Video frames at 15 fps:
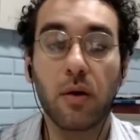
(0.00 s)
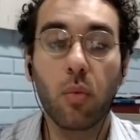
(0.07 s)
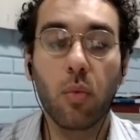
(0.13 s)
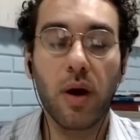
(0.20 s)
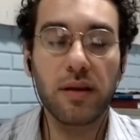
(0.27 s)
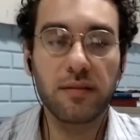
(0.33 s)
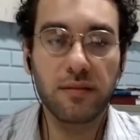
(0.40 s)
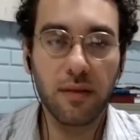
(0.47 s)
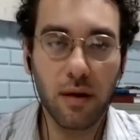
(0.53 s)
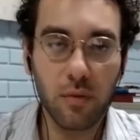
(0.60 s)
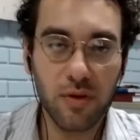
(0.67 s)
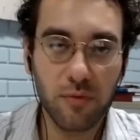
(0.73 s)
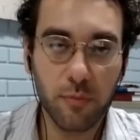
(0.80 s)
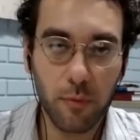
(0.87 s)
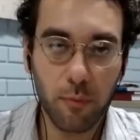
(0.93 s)
quais são
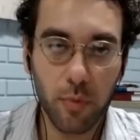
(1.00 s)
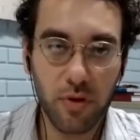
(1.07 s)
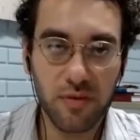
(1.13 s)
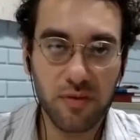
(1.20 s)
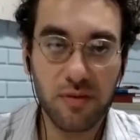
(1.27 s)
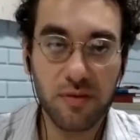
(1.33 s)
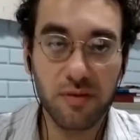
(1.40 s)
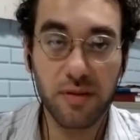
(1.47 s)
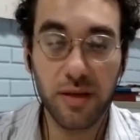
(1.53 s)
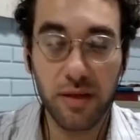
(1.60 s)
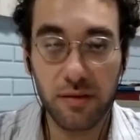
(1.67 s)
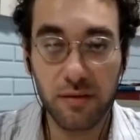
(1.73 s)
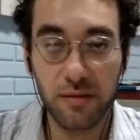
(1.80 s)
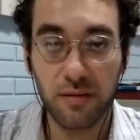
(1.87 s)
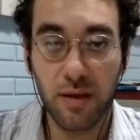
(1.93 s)
as propostas
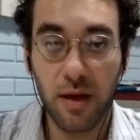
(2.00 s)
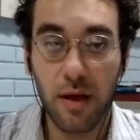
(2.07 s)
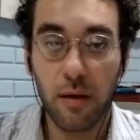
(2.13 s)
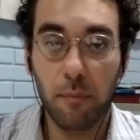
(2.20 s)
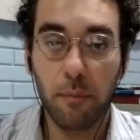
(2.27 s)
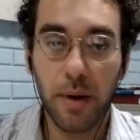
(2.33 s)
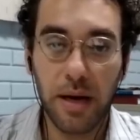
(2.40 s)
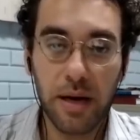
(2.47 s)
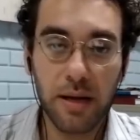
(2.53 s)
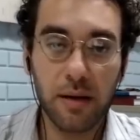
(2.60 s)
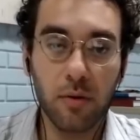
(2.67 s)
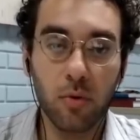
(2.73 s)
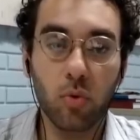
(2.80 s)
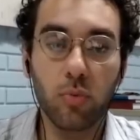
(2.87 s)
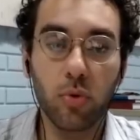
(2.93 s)
deles
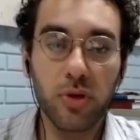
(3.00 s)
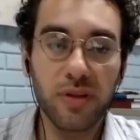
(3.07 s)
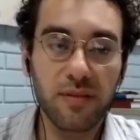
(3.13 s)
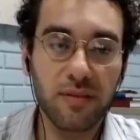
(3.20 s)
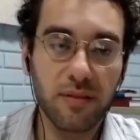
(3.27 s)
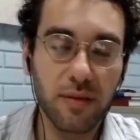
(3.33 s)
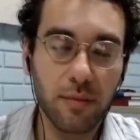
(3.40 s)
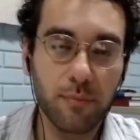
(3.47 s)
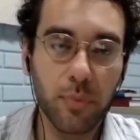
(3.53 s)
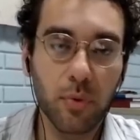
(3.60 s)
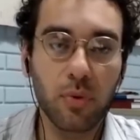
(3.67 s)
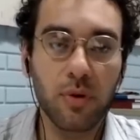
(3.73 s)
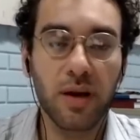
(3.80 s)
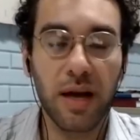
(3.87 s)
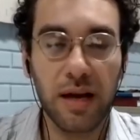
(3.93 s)
para o
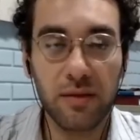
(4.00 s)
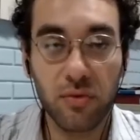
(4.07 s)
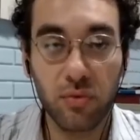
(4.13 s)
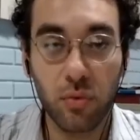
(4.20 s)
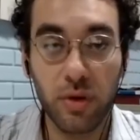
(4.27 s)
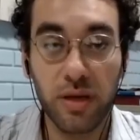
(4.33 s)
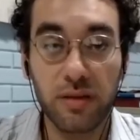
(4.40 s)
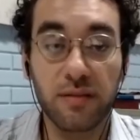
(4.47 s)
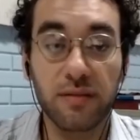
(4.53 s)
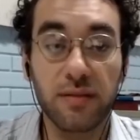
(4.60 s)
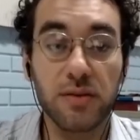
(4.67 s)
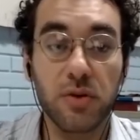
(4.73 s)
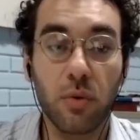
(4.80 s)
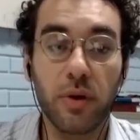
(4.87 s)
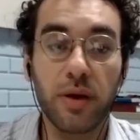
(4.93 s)
município, caso eles
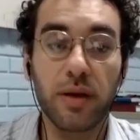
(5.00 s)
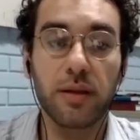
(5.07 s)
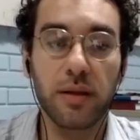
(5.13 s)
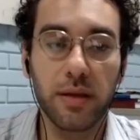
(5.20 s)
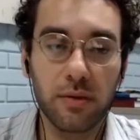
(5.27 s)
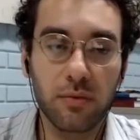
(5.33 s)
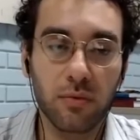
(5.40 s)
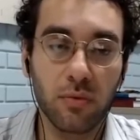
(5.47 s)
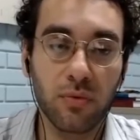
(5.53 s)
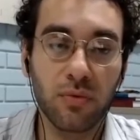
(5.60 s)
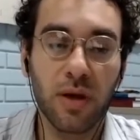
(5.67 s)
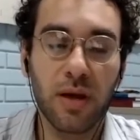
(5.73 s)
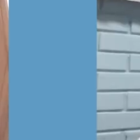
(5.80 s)
sejam eleitos.